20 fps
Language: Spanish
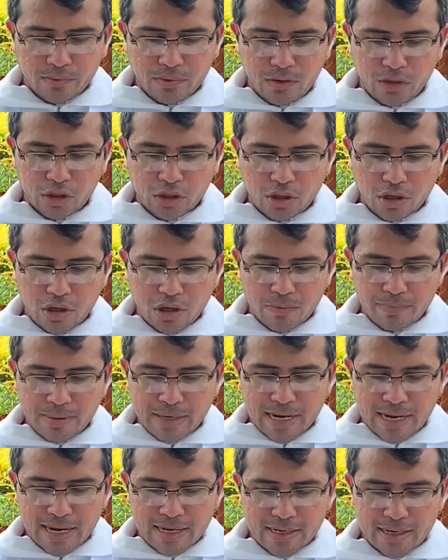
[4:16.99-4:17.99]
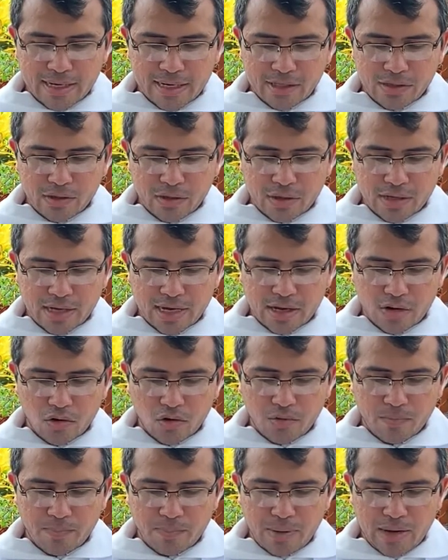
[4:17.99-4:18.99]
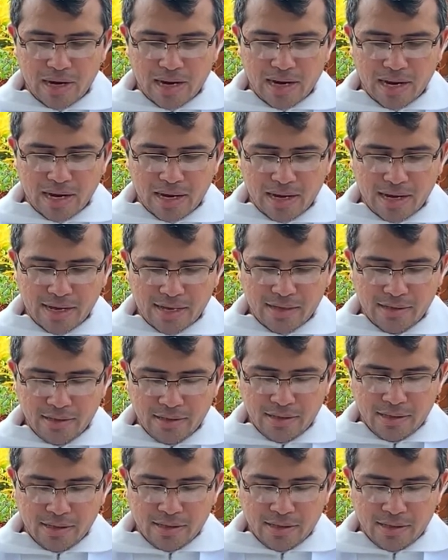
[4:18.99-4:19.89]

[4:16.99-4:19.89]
no solo para aquellos que cumplen la ley,